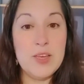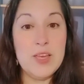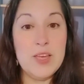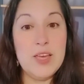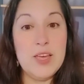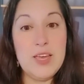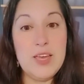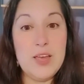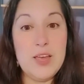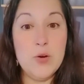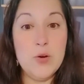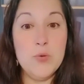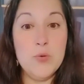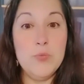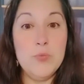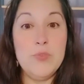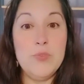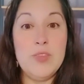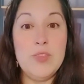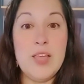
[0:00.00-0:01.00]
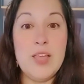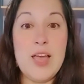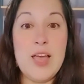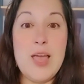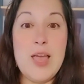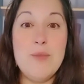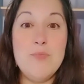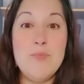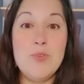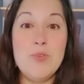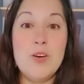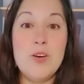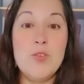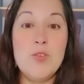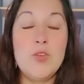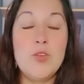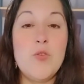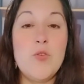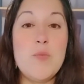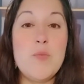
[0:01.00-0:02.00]
Eu, na época,
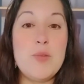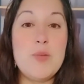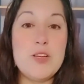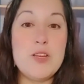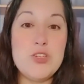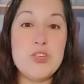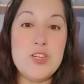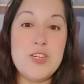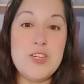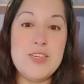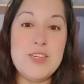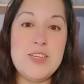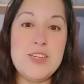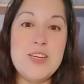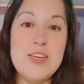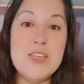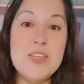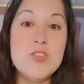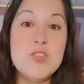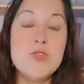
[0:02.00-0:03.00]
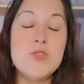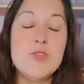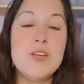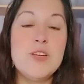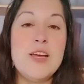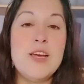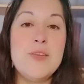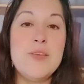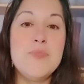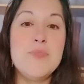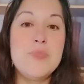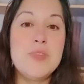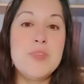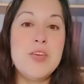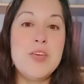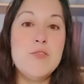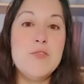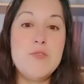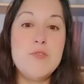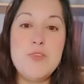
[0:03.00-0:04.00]
quando eu aprendi isso, né,
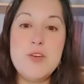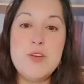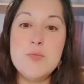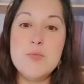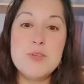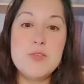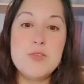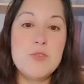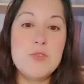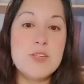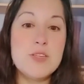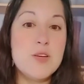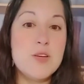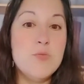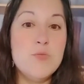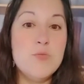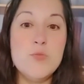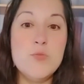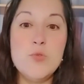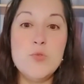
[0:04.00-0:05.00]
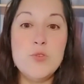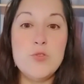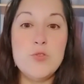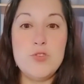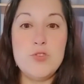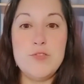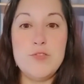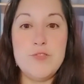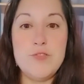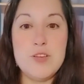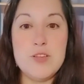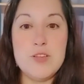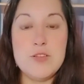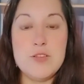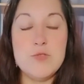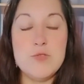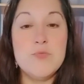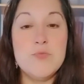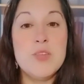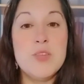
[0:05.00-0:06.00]
eu vivia uma situação muito
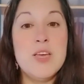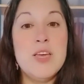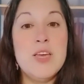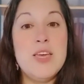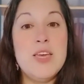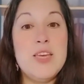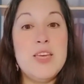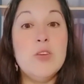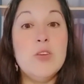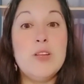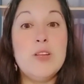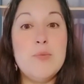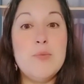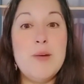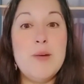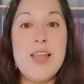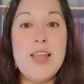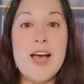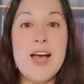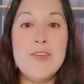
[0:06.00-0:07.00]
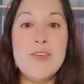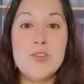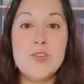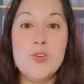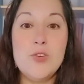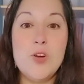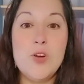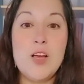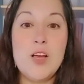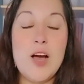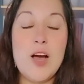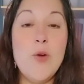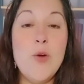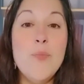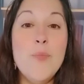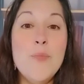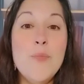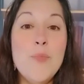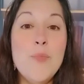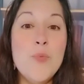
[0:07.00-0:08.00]
difícil. E eu trabalhava num local
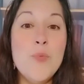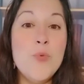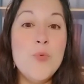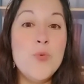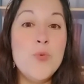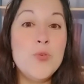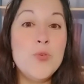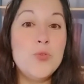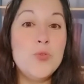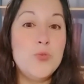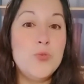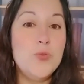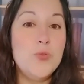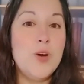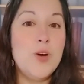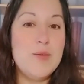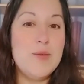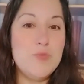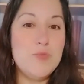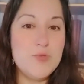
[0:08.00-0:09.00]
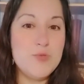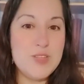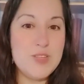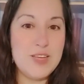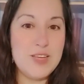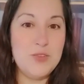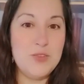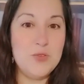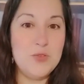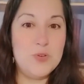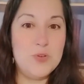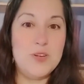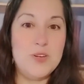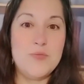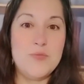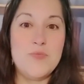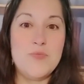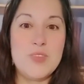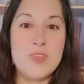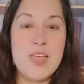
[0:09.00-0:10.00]
muito abusador,
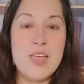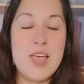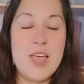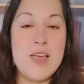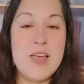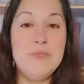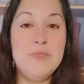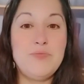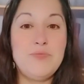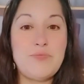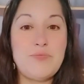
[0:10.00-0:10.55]
né?